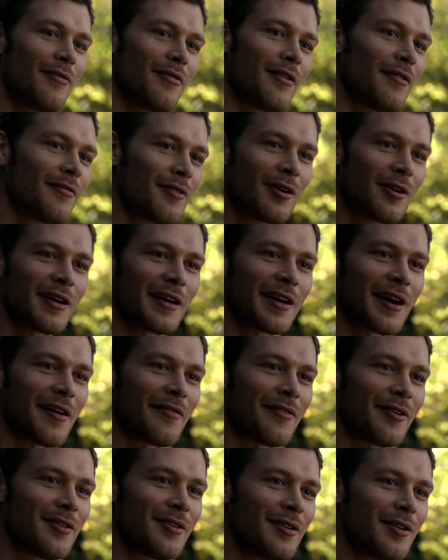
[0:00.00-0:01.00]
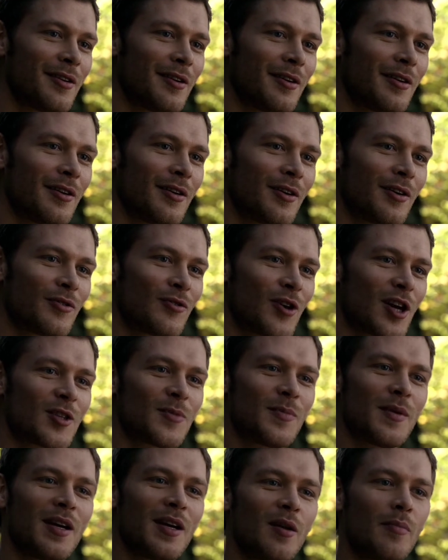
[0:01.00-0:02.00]
дорогуша, я об этом позаботился.
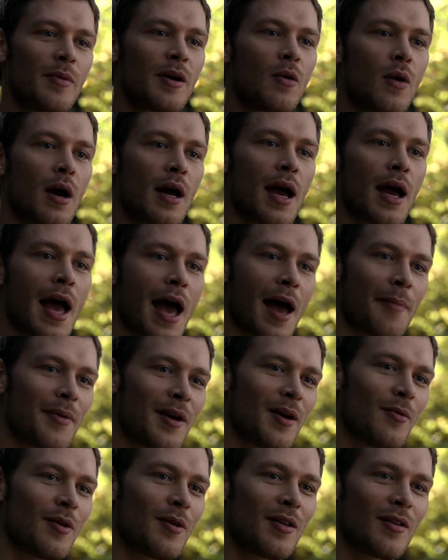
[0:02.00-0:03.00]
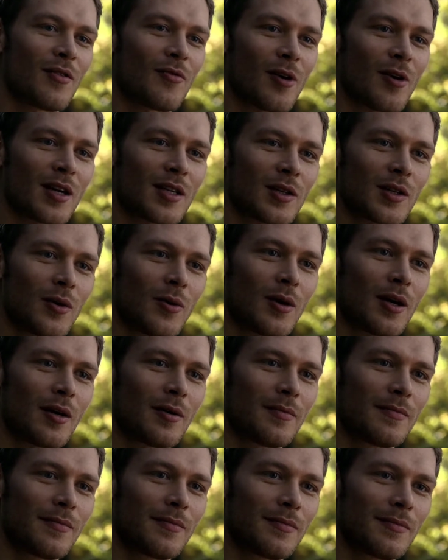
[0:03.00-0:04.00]
Поверь, он будет очень рад своему
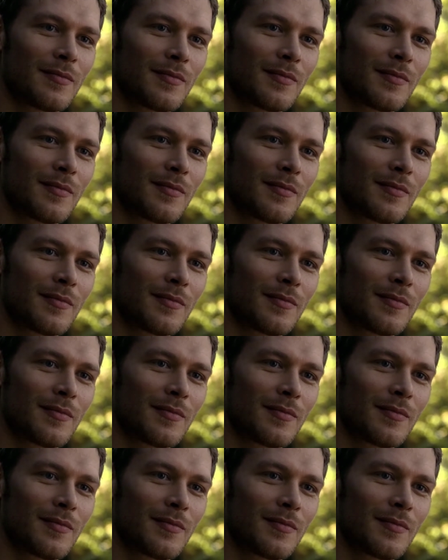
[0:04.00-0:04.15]
спасителю.